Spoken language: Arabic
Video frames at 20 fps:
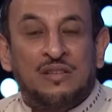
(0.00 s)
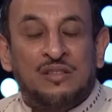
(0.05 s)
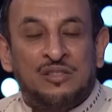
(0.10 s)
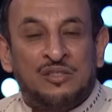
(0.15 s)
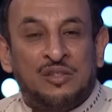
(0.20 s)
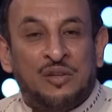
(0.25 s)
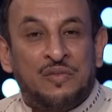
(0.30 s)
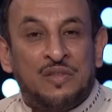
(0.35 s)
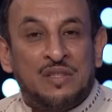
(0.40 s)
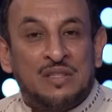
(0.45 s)

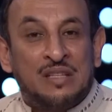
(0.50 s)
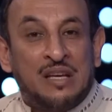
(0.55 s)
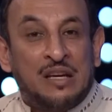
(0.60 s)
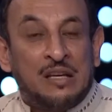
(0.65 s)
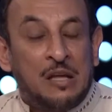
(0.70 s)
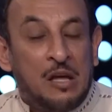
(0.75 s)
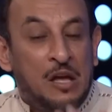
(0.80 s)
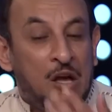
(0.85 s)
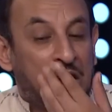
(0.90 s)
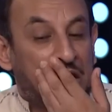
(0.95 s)
شوف ازاي
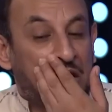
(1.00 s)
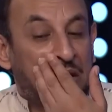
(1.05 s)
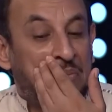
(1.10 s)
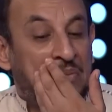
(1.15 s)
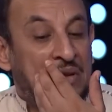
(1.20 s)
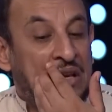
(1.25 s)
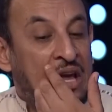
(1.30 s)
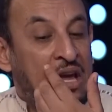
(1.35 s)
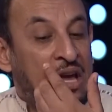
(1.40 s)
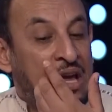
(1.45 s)

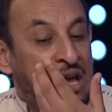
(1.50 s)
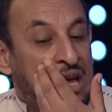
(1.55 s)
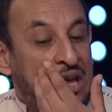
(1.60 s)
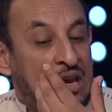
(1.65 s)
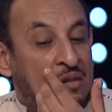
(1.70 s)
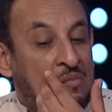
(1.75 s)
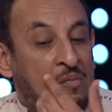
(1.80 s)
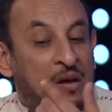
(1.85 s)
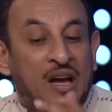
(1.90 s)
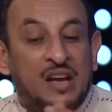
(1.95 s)
ربنا
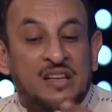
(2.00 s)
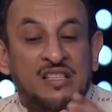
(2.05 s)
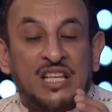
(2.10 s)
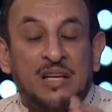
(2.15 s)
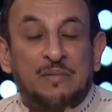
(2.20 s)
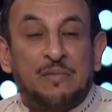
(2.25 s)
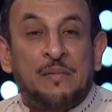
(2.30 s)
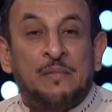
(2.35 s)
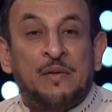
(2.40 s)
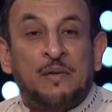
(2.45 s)
قال ما
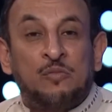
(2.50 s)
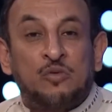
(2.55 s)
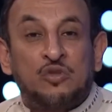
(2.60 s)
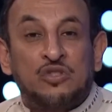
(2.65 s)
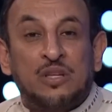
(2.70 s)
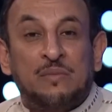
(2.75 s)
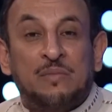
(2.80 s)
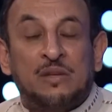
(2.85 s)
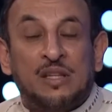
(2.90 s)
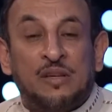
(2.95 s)
أصاب من
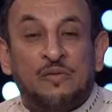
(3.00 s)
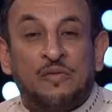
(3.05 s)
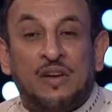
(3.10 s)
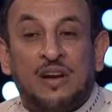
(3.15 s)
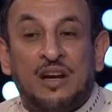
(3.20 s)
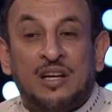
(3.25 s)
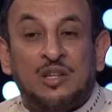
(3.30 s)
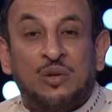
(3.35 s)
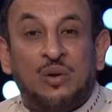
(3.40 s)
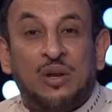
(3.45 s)
مصيبة في
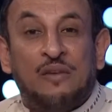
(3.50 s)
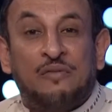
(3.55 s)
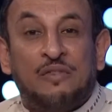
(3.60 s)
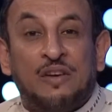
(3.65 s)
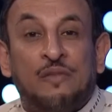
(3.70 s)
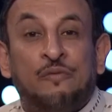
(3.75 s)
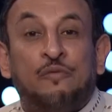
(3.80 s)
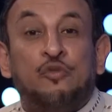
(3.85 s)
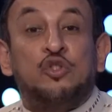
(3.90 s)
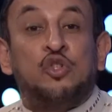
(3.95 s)
الأرض ولا في
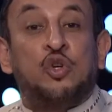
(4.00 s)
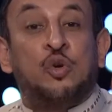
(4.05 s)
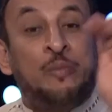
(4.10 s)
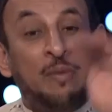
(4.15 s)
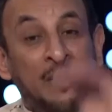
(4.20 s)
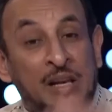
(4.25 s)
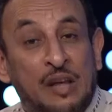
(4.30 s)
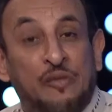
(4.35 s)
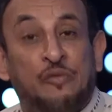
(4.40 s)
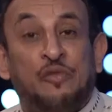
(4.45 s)
أنفسكم
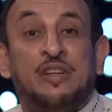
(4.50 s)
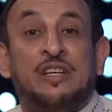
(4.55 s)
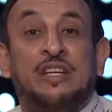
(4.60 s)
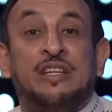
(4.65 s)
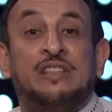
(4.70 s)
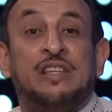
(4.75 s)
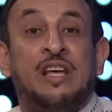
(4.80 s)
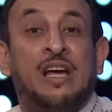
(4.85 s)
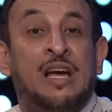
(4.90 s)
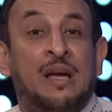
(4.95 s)
إلا في
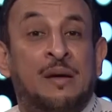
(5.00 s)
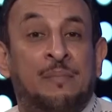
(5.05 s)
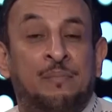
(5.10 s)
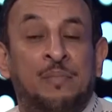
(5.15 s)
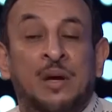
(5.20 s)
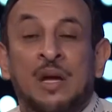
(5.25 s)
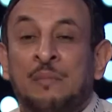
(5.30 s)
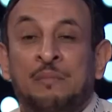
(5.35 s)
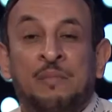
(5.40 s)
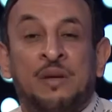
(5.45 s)
كتاب
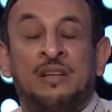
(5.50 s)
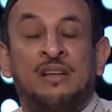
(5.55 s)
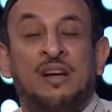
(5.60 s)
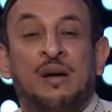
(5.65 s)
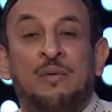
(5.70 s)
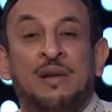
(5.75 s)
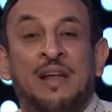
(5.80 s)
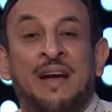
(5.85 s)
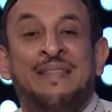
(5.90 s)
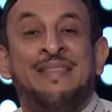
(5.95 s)
من
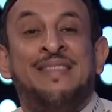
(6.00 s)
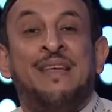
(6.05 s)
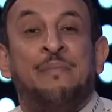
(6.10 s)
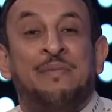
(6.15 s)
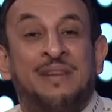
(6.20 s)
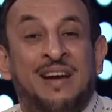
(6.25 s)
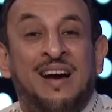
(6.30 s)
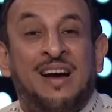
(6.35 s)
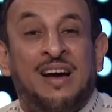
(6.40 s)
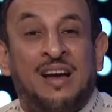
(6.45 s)
قبل أن
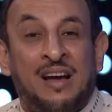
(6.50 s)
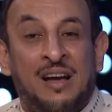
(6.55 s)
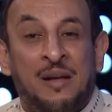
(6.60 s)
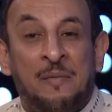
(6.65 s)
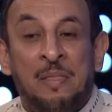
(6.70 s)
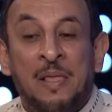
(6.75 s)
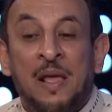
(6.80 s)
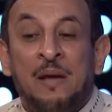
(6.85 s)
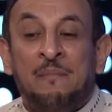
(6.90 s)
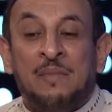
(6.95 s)
نبرأها
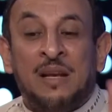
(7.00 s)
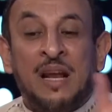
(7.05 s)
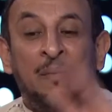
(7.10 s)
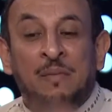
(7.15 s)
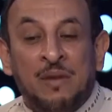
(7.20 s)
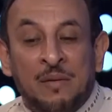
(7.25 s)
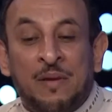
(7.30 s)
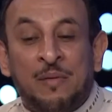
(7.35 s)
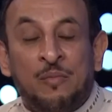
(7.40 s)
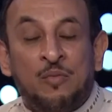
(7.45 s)
من
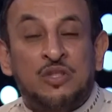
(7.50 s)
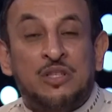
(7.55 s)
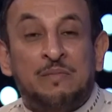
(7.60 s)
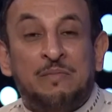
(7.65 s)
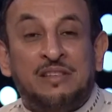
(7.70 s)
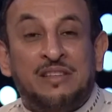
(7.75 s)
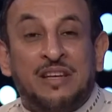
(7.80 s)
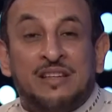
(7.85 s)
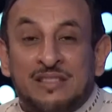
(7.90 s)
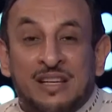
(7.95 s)
قبل ما المصيبة
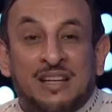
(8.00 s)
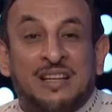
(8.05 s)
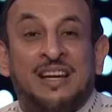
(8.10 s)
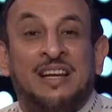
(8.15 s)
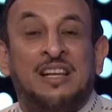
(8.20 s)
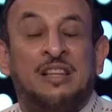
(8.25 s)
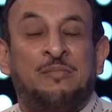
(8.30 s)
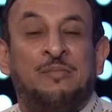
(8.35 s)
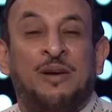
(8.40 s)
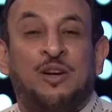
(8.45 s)
تحصل
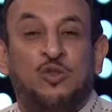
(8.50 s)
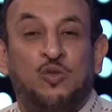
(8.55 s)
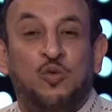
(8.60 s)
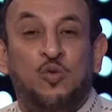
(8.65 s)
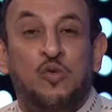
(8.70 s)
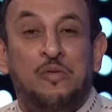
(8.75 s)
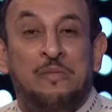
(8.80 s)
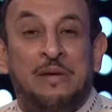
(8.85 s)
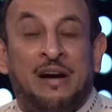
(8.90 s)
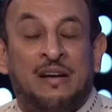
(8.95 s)
كانت
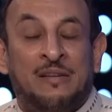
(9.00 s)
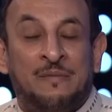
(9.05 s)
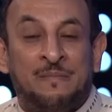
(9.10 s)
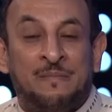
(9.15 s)
مكتوبة